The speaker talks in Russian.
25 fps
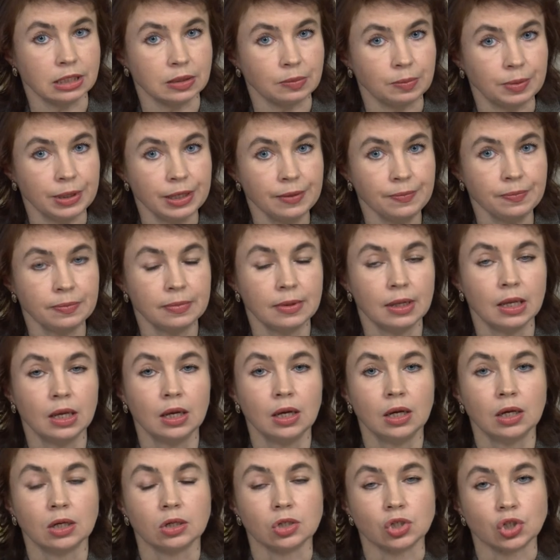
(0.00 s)
тебе,
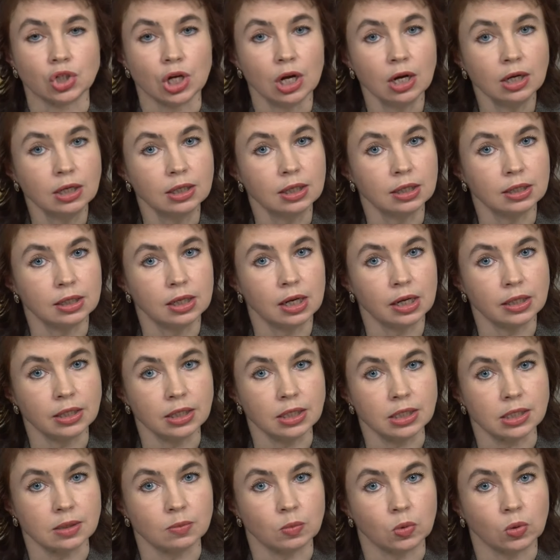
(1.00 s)
жарко
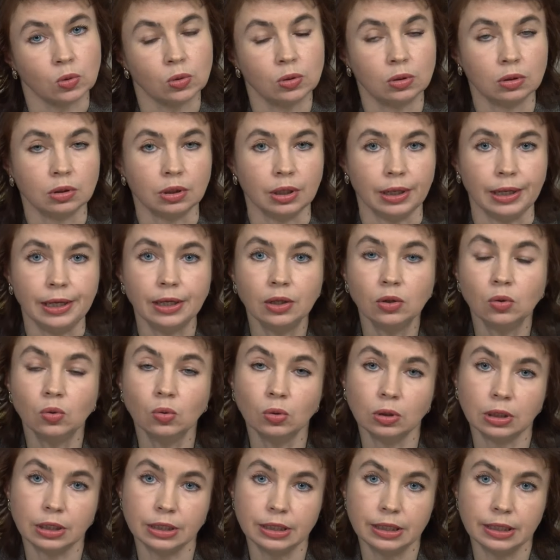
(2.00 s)
организму или
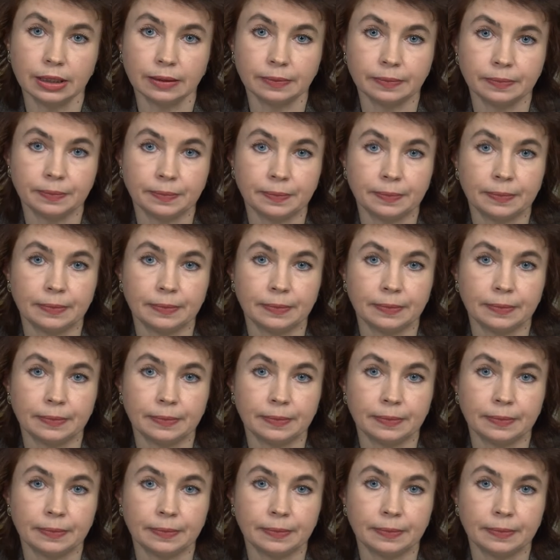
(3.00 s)
холодно.